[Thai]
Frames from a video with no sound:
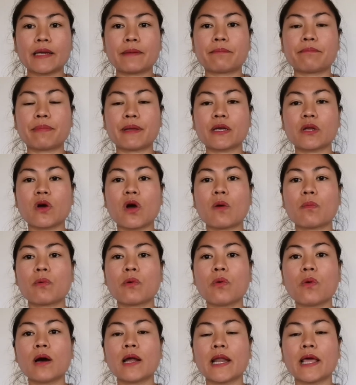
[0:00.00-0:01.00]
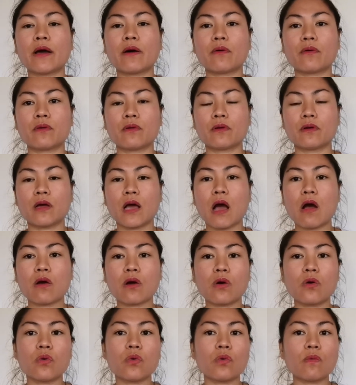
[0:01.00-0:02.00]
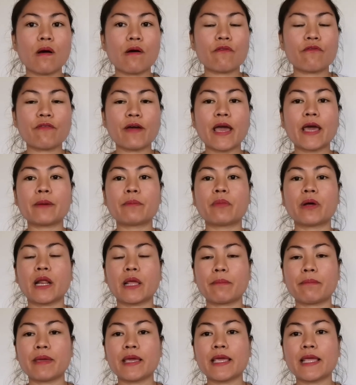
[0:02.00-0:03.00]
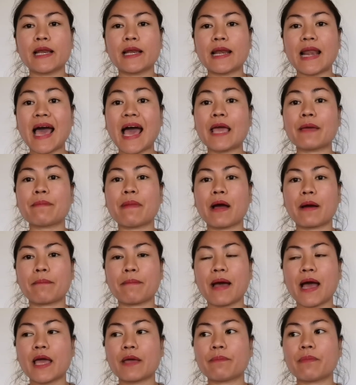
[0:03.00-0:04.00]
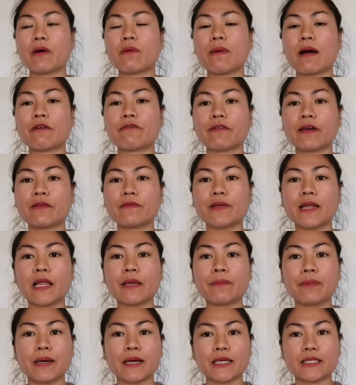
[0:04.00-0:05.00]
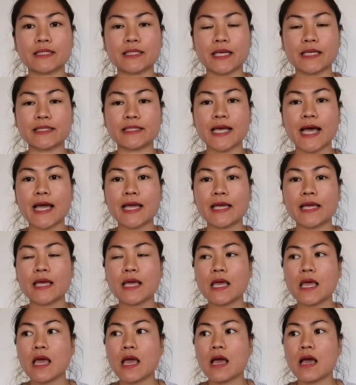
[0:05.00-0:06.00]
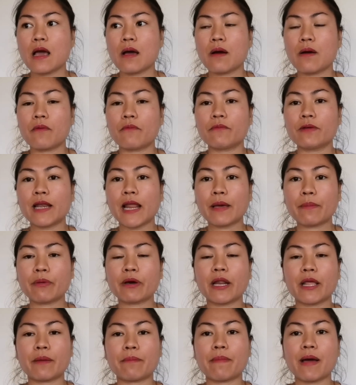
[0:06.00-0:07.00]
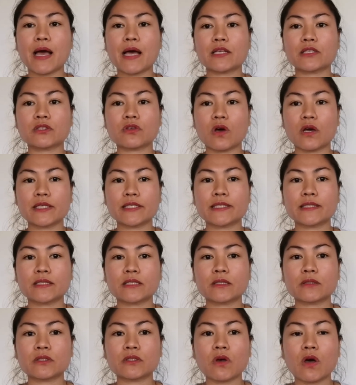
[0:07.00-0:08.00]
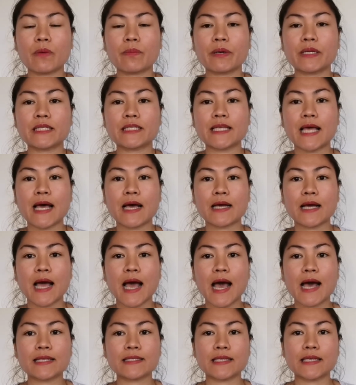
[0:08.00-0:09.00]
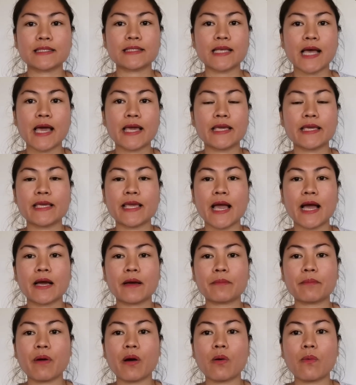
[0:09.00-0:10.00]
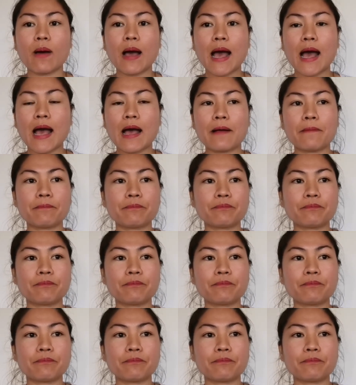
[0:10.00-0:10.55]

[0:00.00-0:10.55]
กันเป็นครอบครัวแล้วเฮาก็หูว่าแฟนบ่ายมีหลายมากมายเพราะว่าแฟนวิไลเพิ่นก็ใส่ใจวิไลบ่ได้มาซอยซอยเพิ่นจะคาใส่ใจอีหยังเพราะว่า